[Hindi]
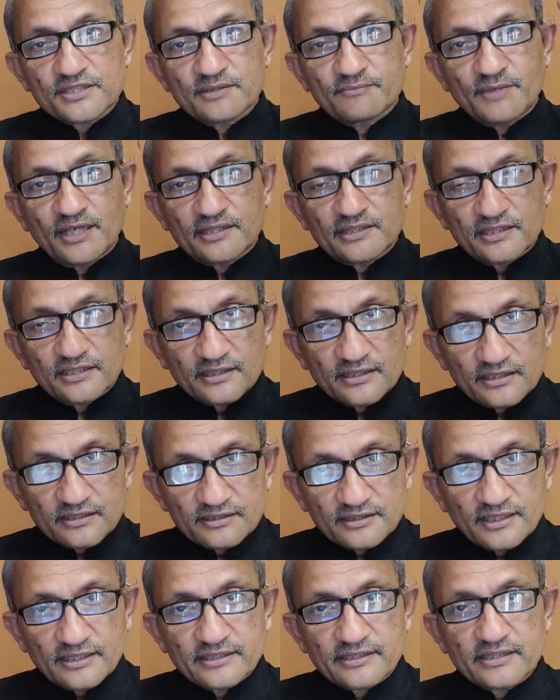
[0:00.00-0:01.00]
से बैटल
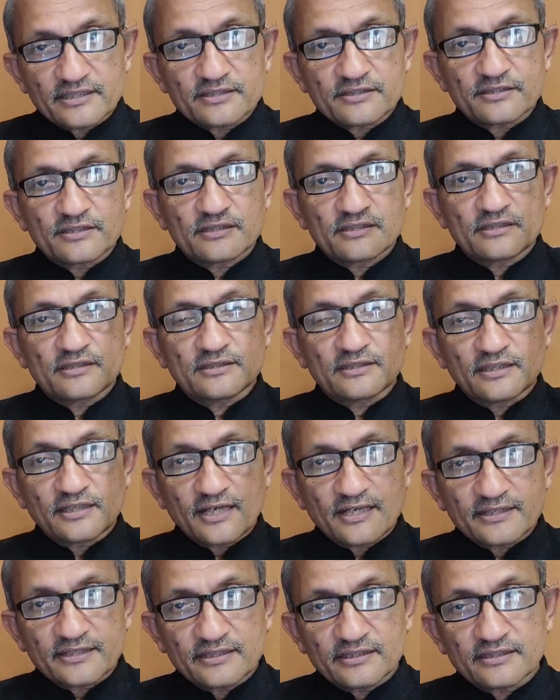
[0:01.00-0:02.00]
करना है
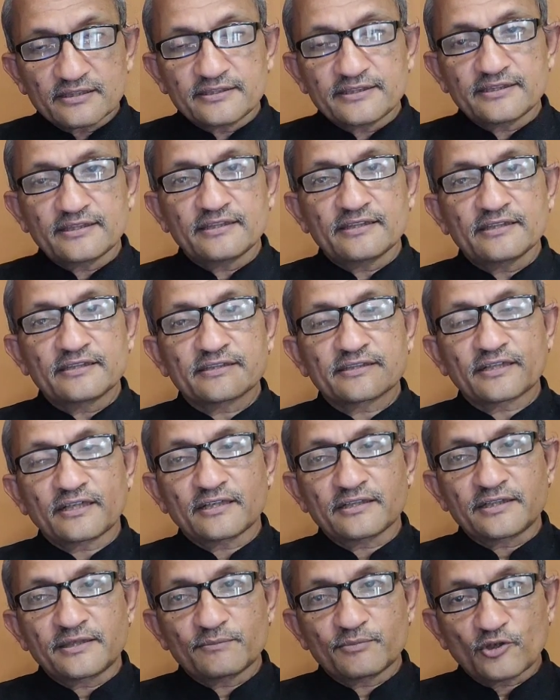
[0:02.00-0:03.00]
लड़ाई करनी है
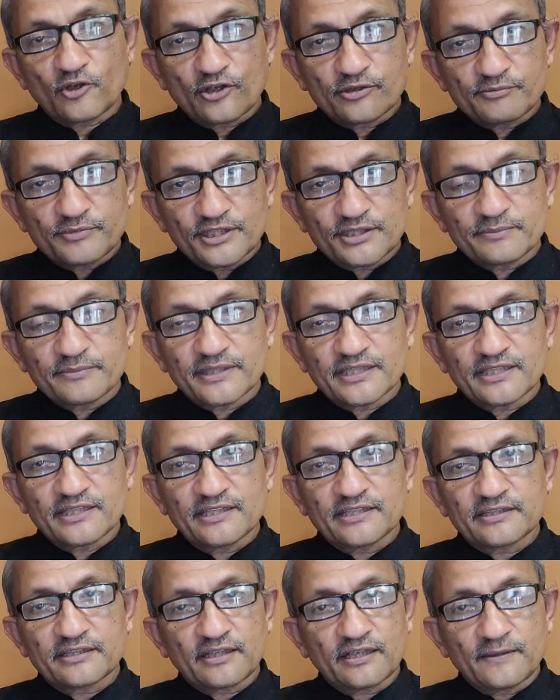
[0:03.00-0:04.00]
या डिप्लॉयमेंट में
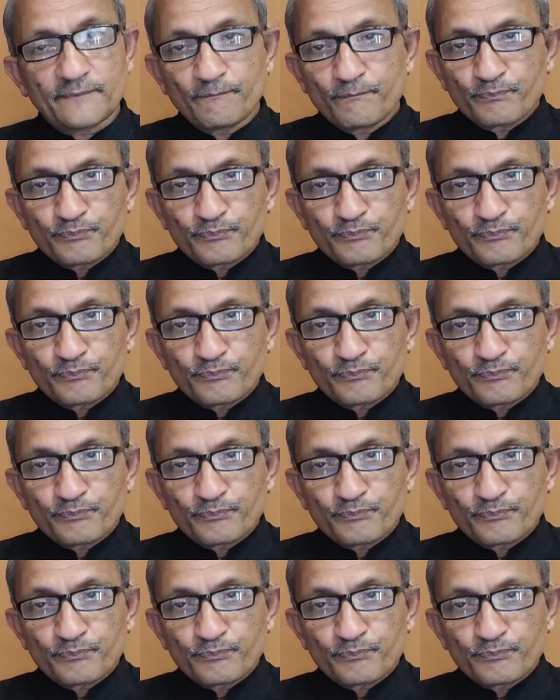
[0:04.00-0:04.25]
है या